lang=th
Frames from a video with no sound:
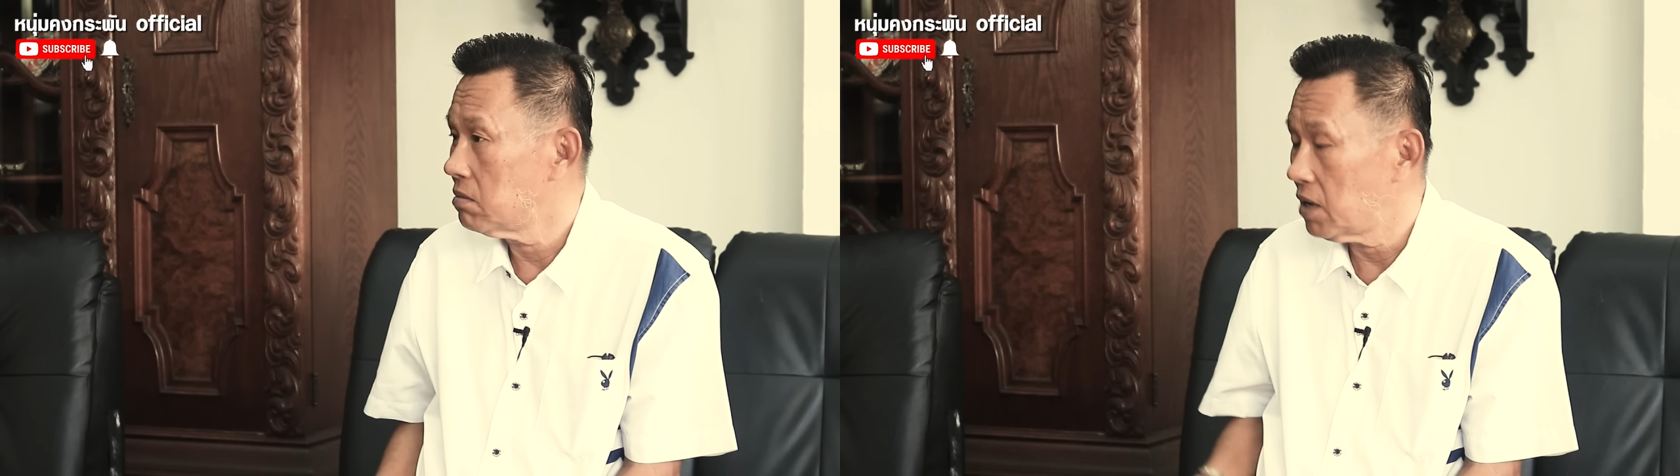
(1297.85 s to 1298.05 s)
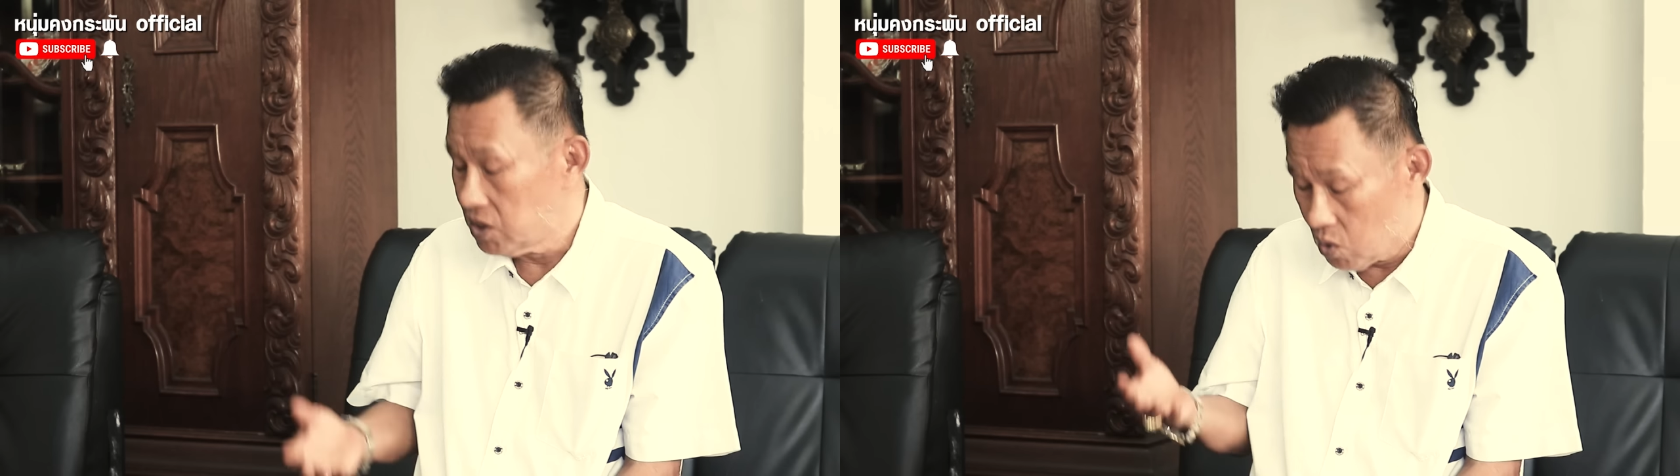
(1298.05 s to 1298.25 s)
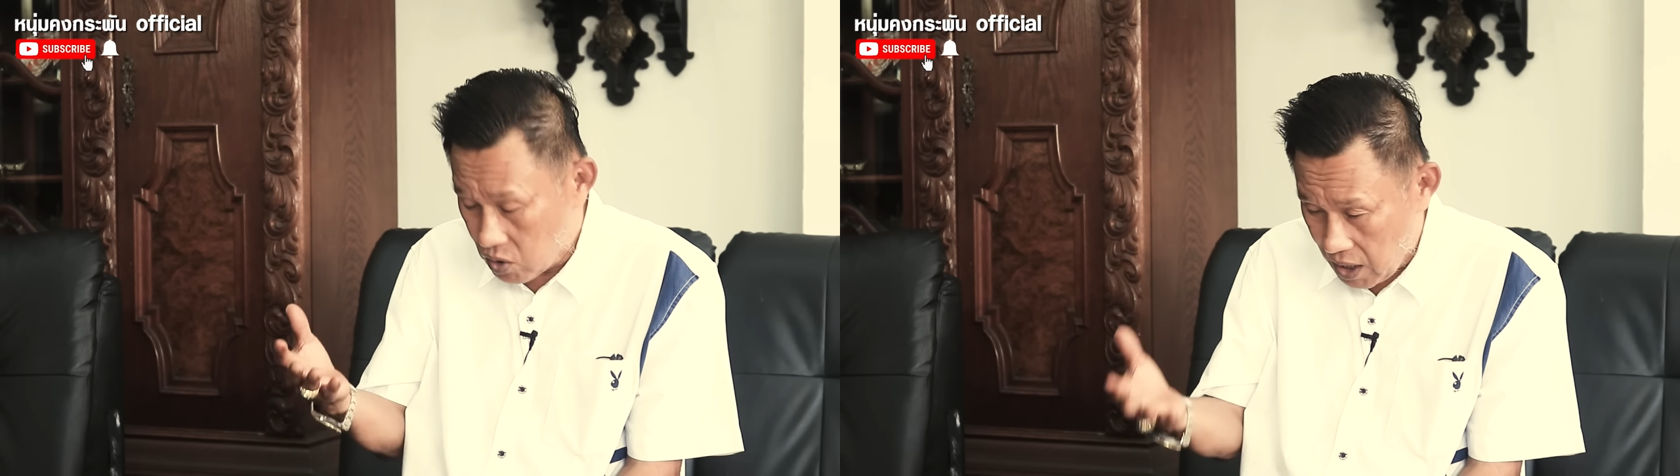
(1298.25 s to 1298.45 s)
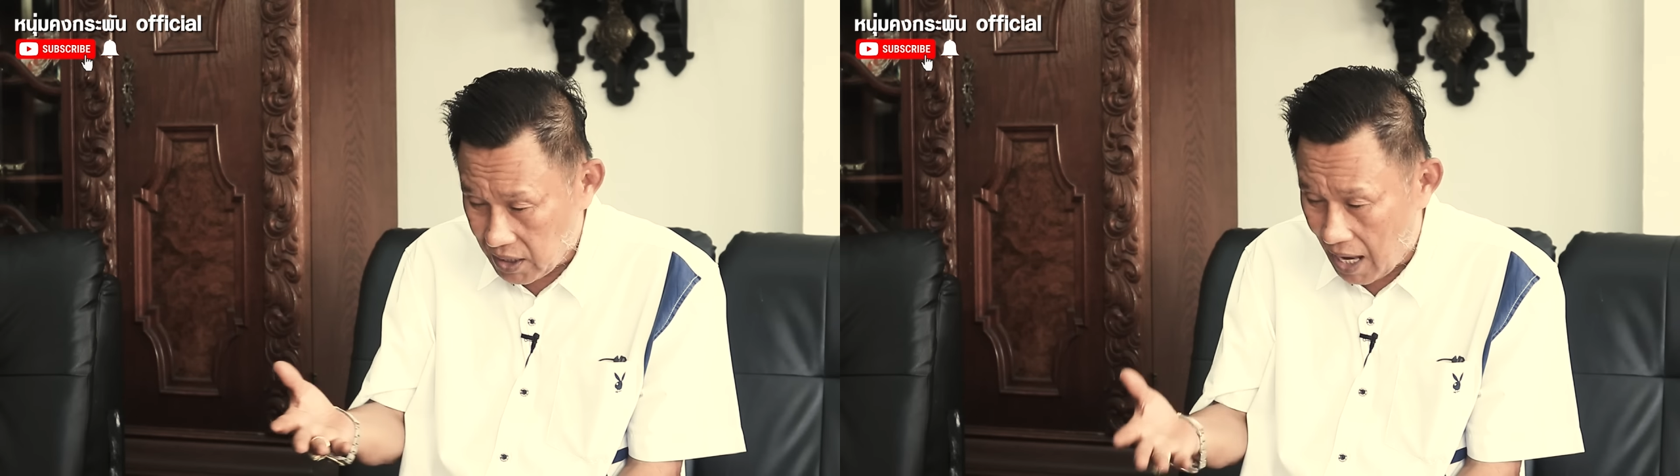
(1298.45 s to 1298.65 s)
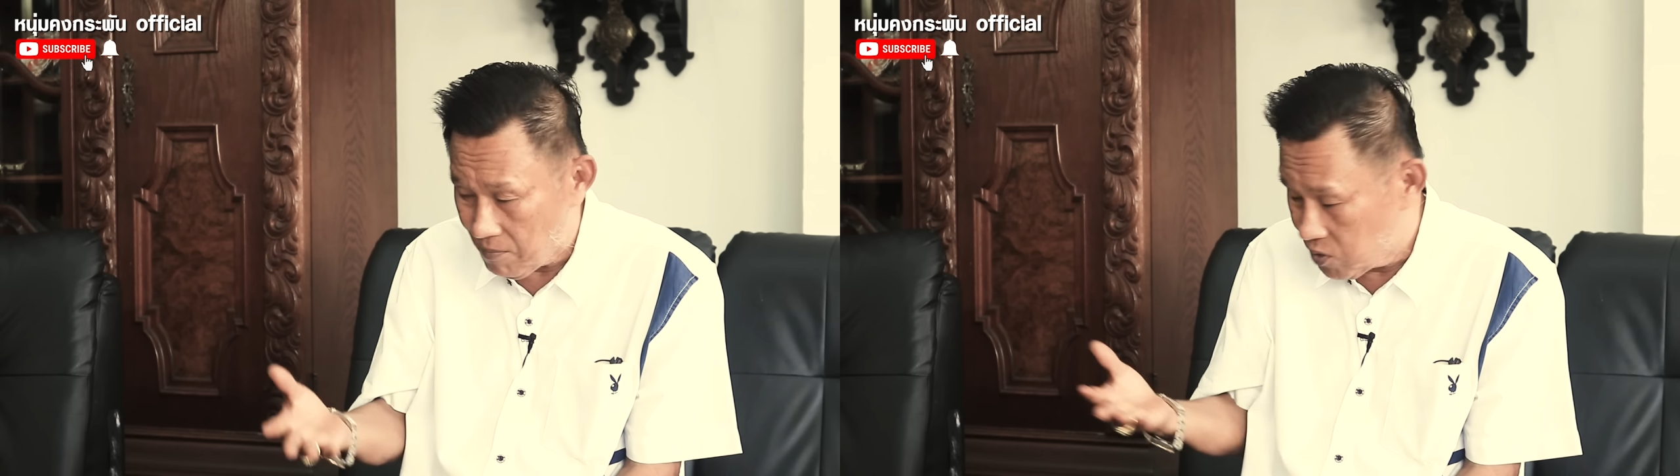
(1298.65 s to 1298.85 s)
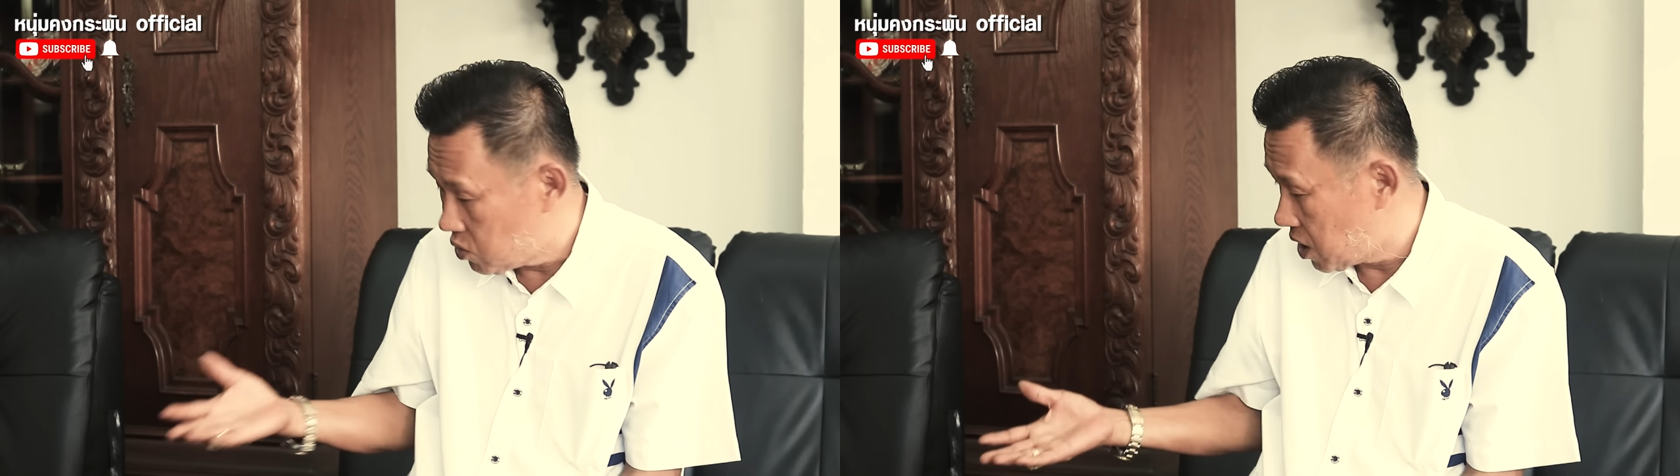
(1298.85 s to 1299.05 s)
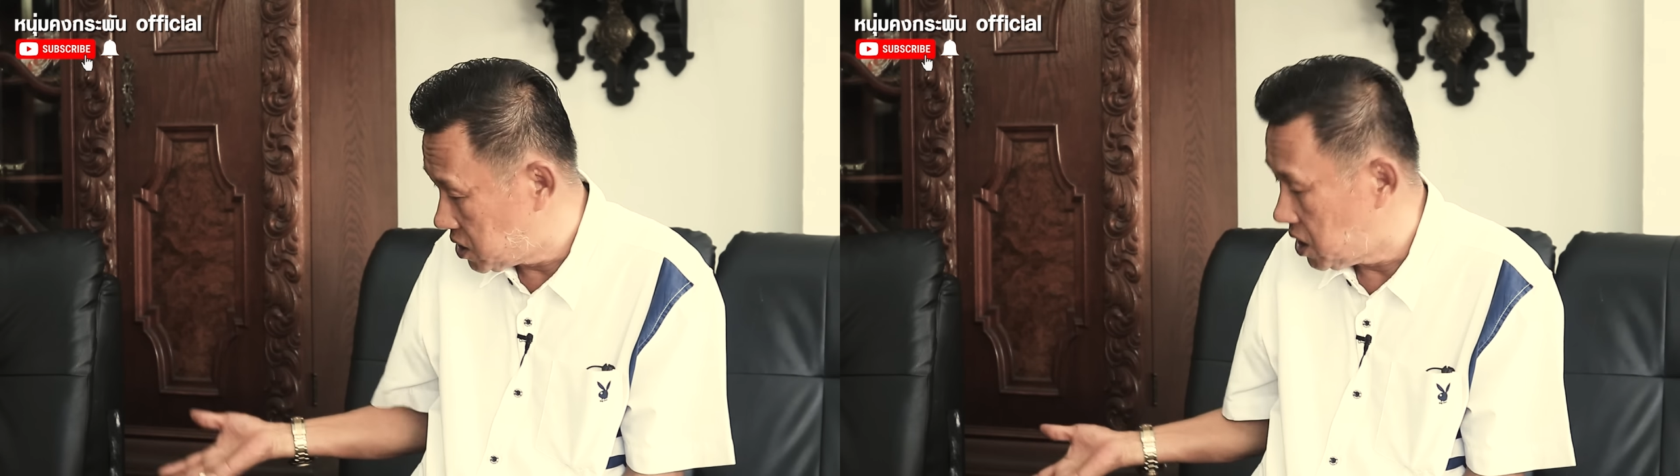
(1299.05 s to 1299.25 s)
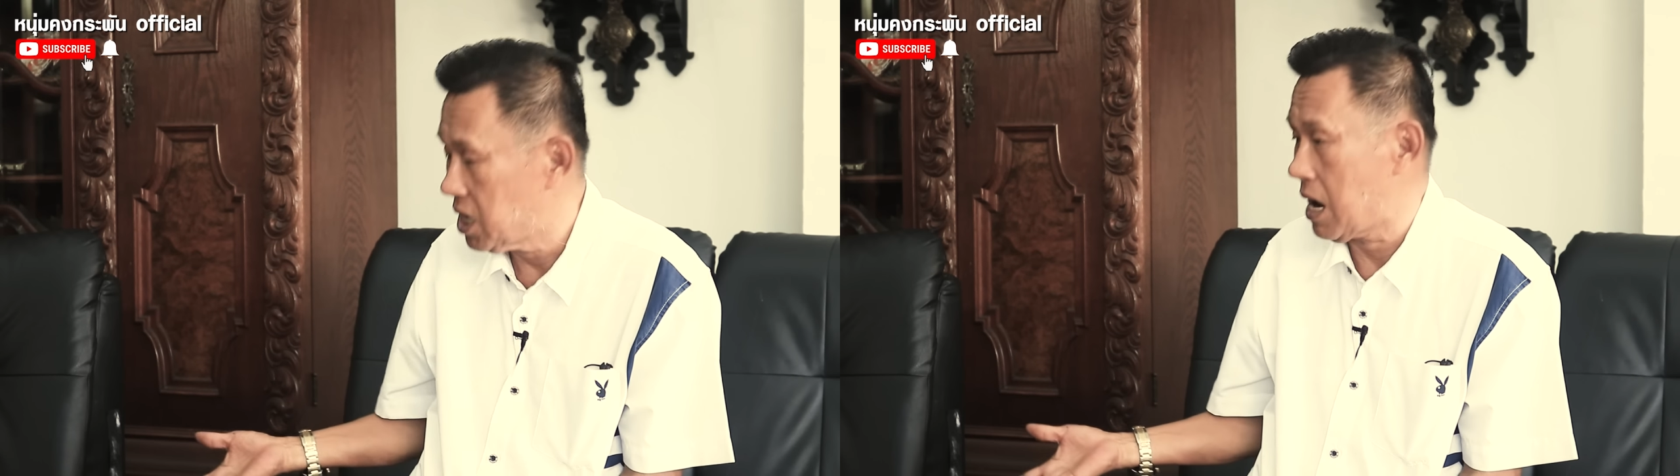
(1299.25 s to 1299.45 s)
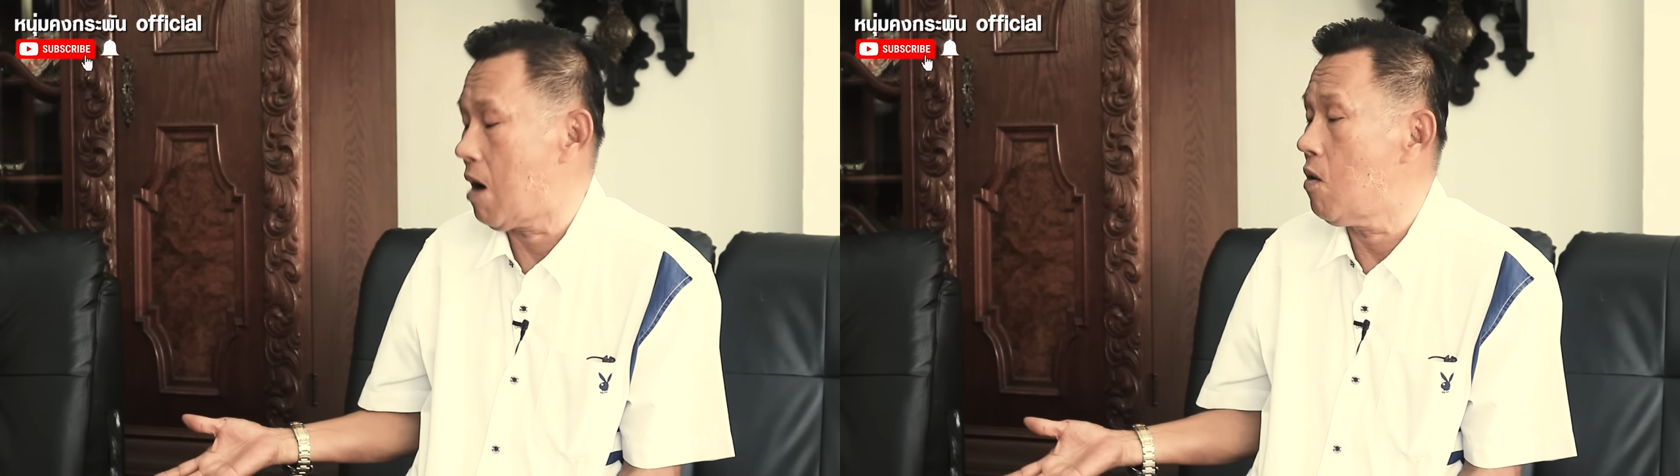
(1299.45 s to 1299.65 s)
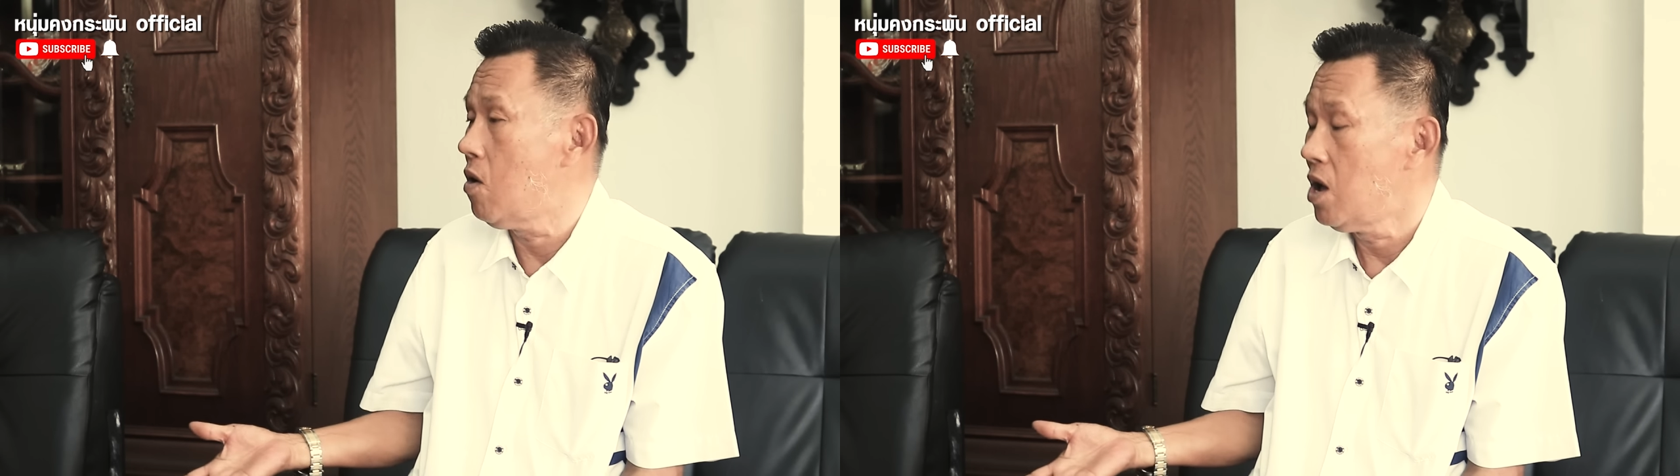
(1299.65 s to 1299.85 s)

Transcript: มันอยู่ในถ้ำอยู่ในเชิงเขา